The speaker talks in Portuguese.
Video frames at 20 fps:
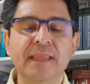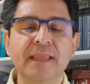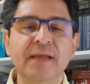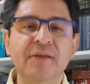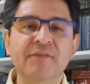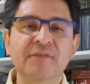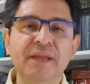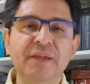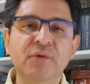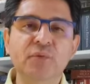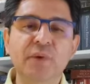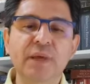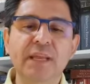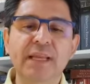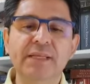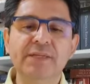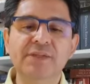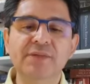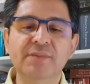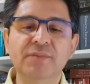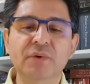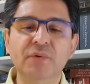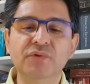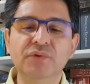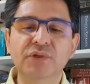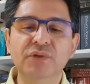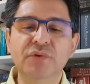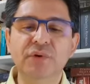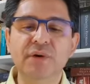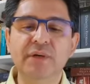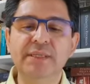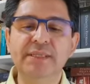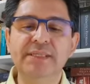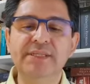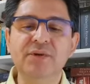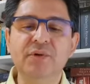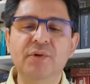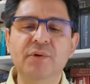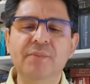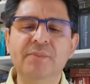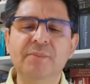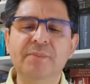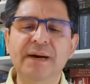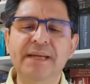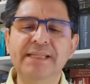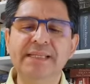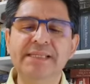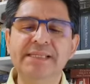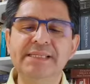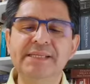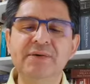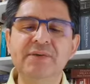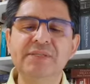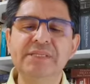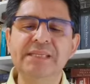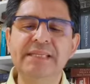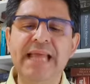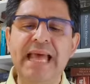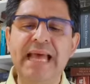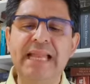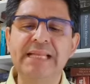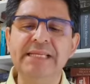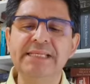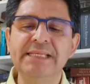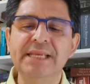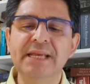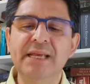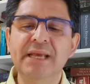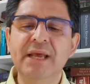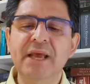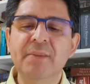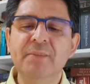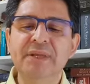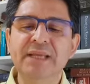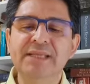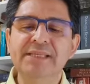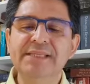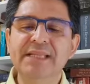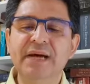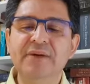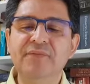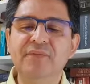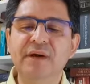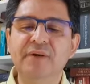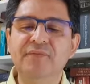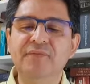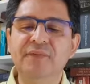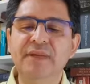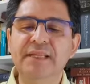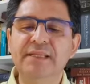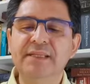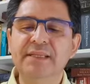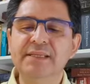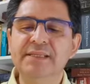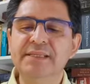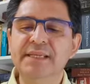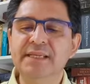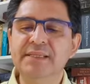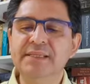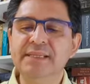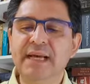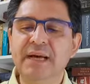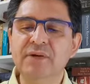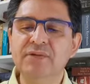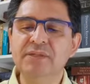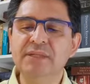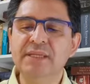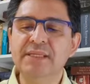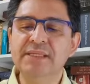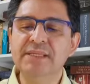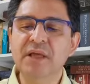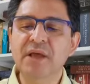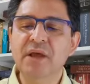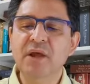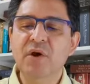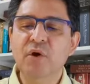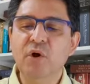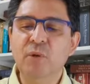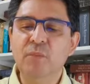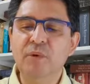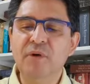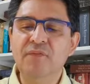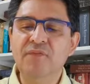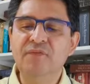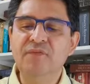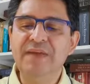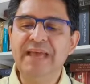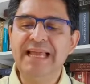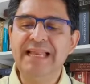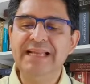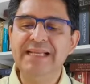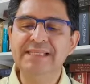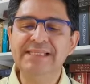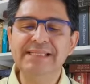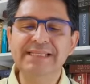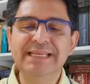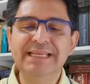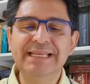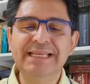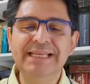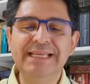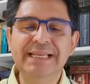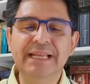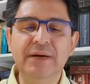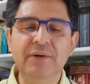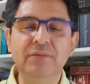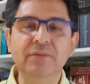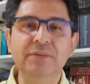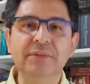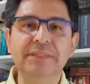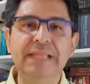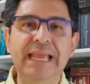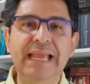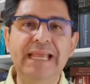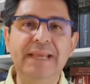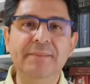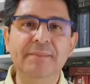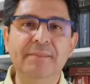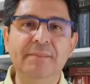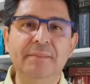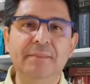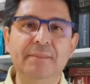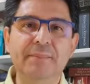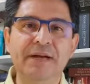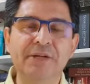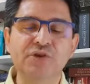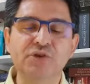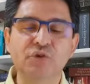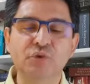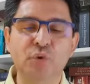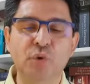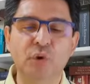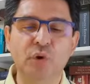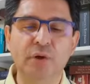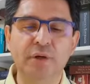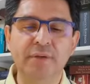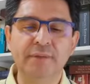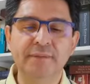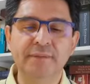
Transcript: Vendo ele as multidões, compadeceu-se delas, porque estavam aflitas e exaustas, como ovelhas que não têm pastor.